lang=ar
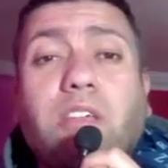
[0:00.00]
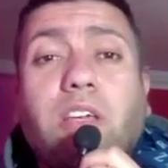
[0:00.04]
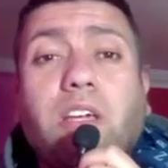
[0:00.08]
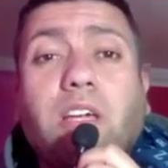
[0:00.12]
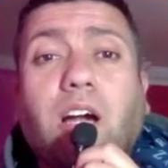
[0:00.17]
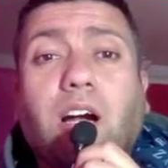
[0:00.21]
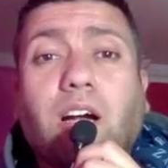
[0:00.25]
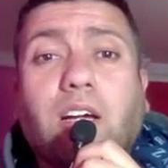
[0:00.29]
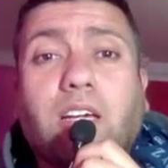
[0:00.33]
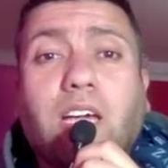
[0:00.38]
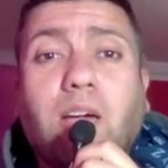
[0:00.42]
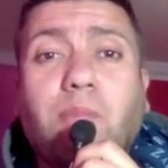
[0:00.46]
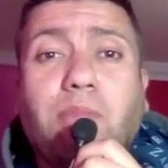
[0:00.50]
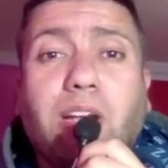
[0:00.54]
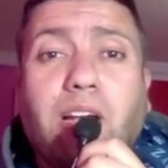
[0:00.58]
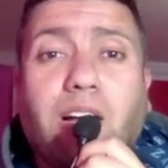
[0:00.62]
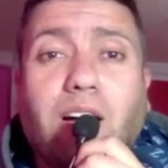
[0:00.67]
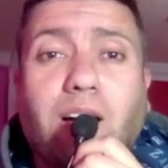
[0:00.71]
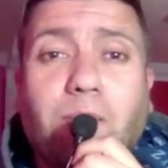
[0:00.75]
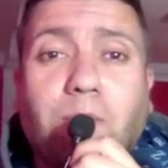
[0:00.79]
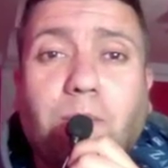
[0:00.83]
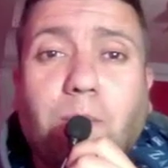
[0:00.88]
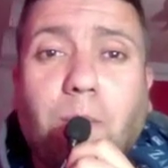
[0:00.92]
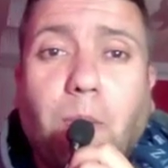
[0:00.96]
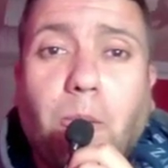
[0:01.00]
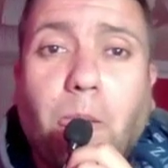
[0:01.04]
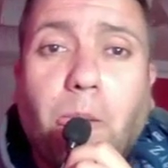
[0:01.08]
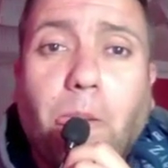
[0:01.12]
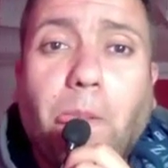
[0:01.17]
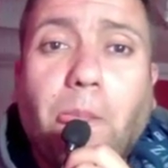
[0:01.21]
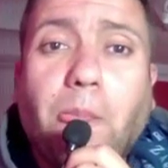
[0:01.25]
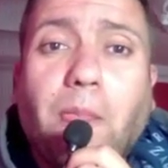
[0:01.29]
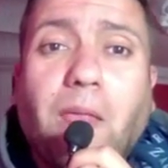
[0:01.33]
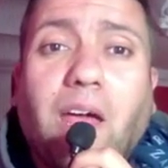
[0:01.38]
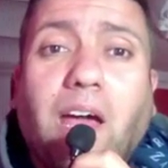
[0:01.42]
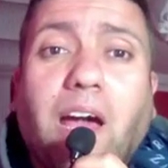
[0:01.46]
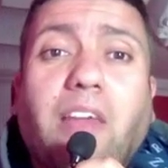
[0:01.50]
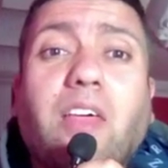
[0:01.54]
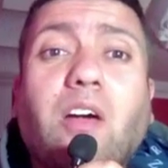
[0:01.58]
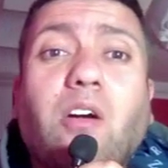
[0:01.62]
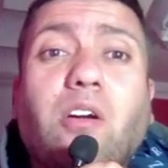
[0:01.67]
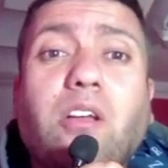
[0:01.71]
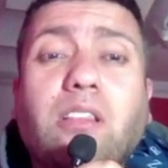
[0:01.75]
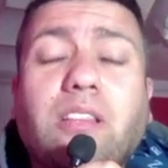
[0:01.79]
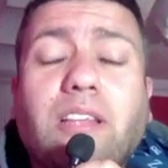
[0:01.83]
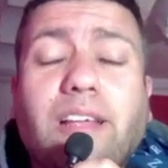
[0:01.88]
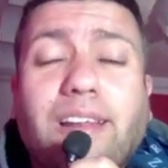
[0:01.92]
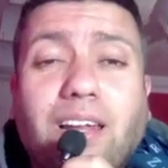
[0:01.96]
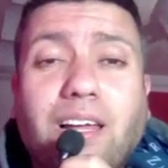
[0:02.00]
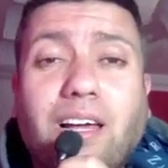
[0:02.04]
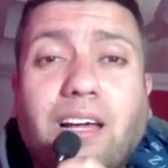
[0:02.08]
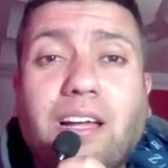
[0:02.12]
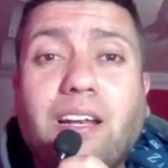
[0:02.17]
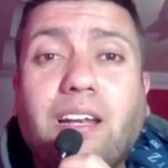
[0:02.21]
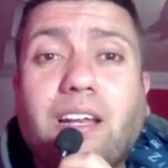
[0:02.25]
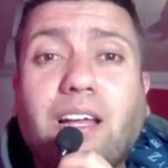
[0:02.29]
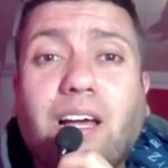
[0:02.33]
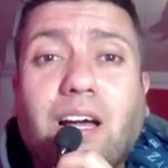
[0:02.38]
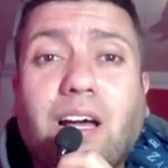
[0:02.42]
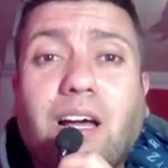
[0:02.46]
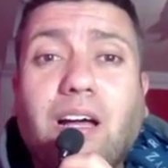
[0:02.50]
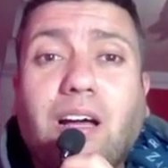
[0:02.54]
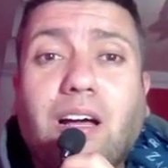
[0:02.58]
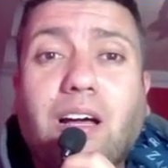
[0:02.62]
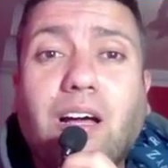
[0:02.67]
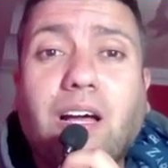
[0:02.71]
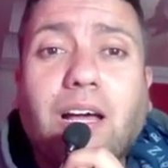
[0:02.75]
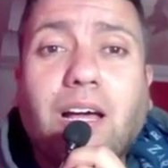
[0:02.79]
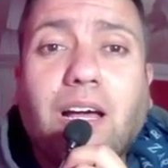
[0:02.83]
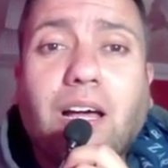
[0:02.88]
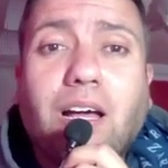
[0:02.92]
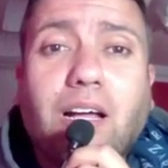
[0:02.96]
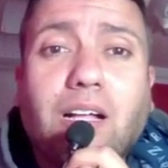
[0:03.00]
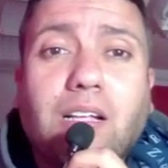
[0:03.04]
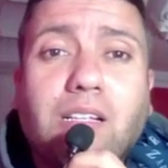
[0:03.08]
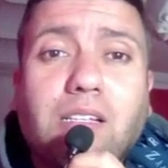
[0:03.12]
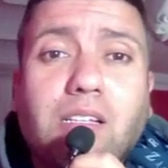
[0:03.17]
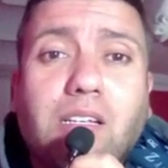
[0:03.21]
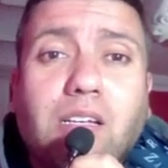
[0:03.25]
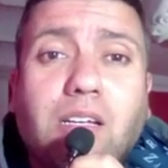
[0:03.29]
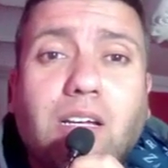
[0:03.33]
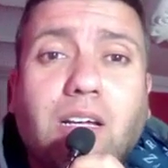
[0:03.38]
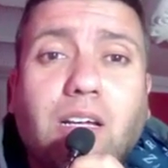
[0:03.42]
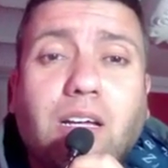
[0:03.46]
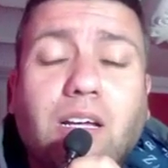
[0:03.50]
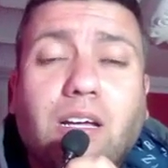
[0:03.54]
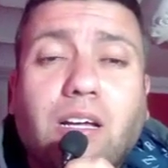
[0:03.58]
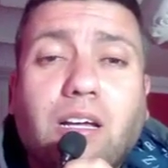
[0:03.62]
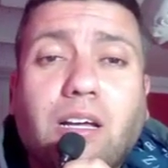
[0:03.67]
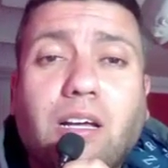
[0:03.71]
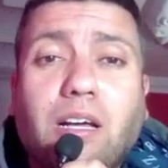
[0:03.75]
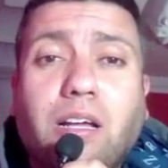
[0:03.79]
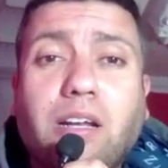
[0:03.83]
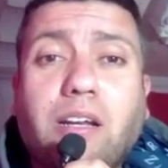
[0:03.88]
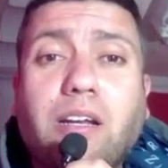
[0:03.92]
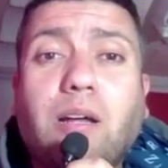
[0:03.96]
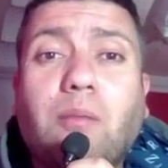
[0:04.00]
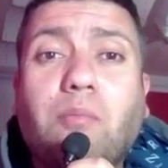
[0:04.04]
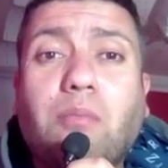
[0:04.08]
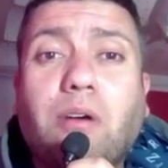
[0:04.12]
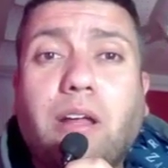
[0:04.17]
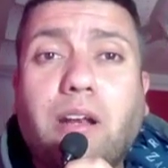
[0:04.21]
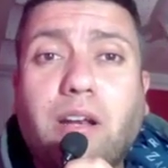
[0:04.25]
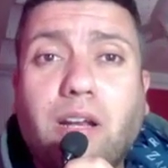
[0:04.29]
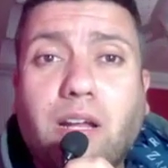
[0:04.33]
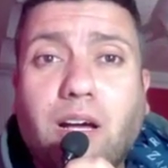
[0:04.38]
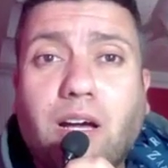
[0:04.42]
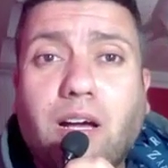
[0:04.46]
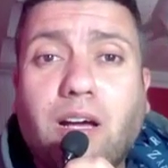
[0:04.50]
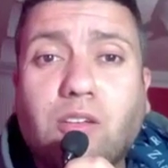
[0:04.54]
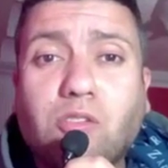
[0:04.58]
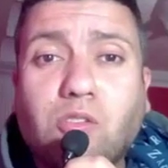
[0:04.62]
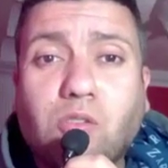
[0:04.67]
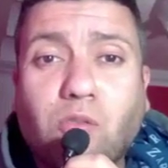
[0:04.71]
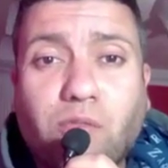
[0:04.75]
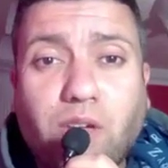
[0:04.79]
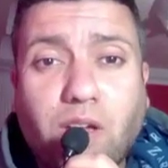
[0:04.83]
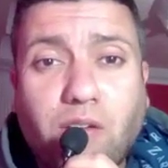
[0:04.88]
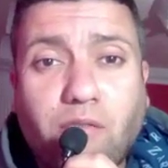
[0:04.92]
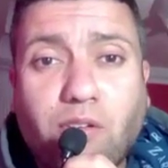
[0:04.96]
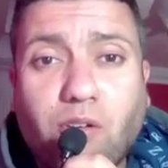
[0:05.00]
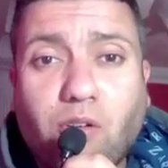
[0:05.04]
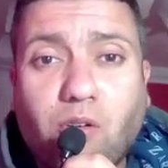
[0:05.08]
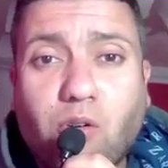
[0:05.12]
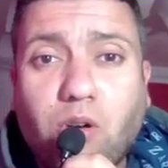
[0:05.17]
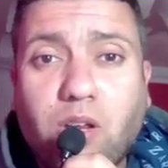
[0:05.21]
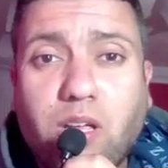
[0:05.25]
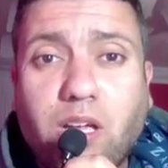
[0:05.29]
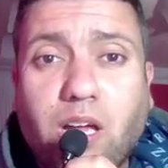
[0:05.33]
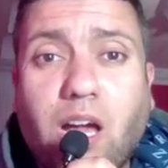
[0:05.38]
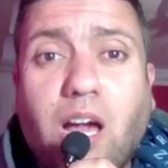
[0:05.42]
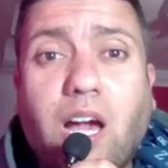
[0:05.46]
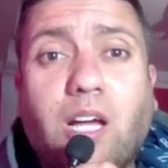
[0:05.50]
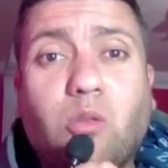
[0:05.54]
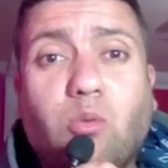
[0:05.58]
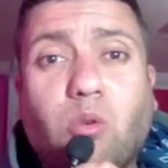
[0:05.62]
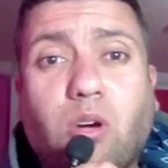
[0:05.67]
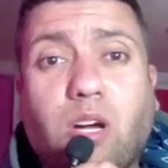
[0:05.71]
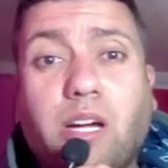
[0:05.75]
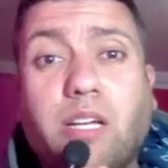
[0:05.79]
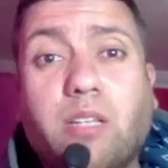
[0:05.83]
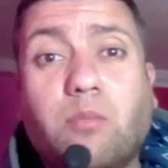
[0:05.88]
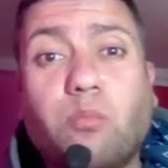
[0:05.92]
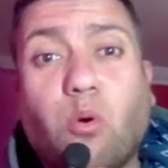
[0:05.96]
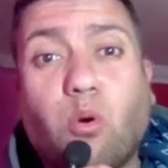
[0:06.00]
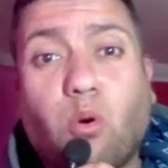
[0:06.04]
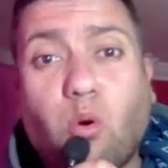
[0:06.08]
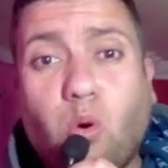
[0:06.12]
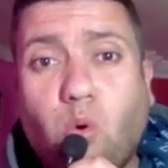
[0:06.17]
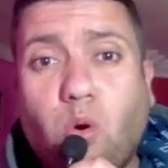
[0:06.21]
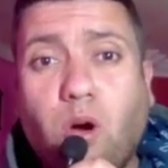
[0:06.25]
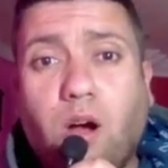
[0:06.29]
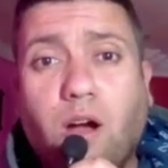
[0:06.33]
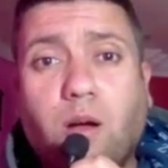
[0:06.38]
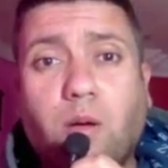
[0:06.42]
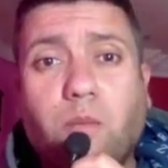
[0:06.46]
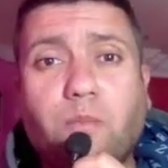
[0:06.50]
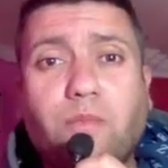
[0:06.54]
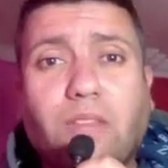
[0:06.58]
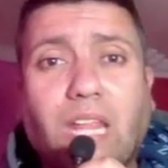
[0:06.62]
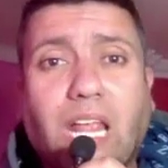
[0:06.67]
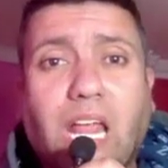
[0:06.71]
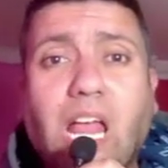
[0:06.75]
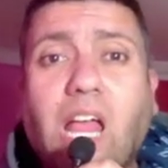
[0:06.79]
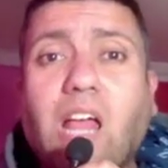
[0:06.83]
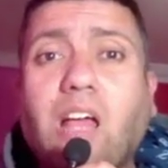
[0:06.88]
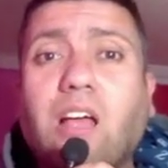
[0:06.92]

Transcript: ثلاثية كاملة هذا إن دل أن آه، أن أن سفيان فيغولي عائد وعائد بقوة